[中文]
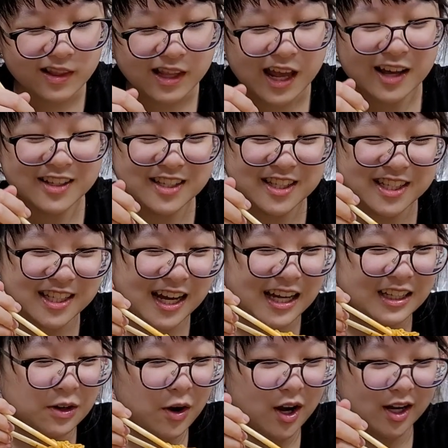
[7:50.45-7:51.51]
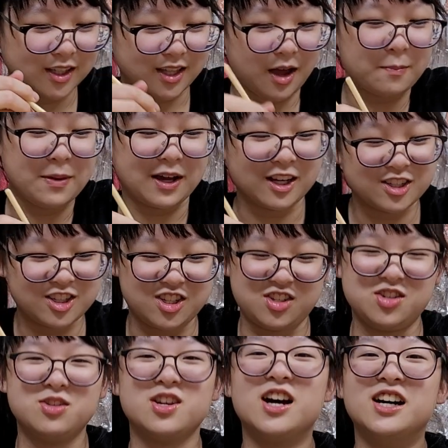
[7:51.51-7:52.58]
还要鸡辣的话，可能要买个
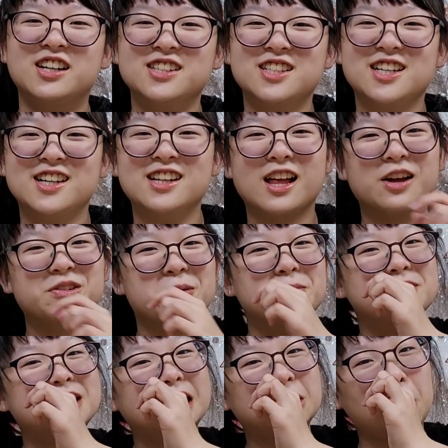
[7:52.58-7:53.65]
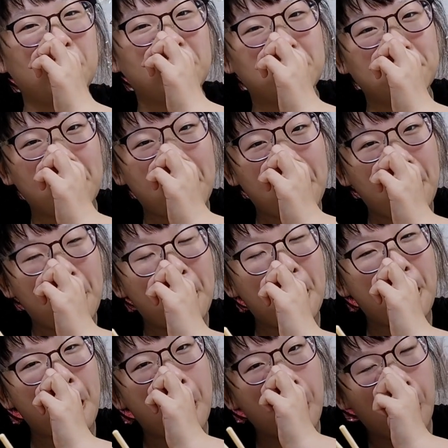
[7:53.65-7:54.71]
十盒这个，然后全部加同。你说那个
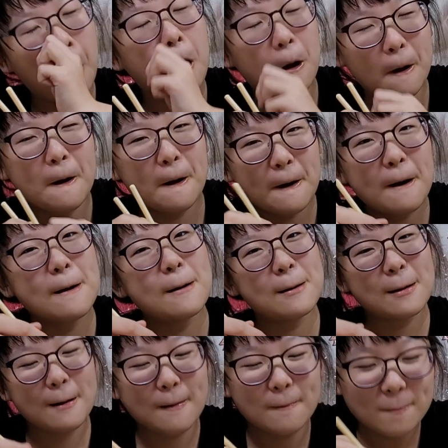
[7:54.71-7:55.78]
酱包加十包，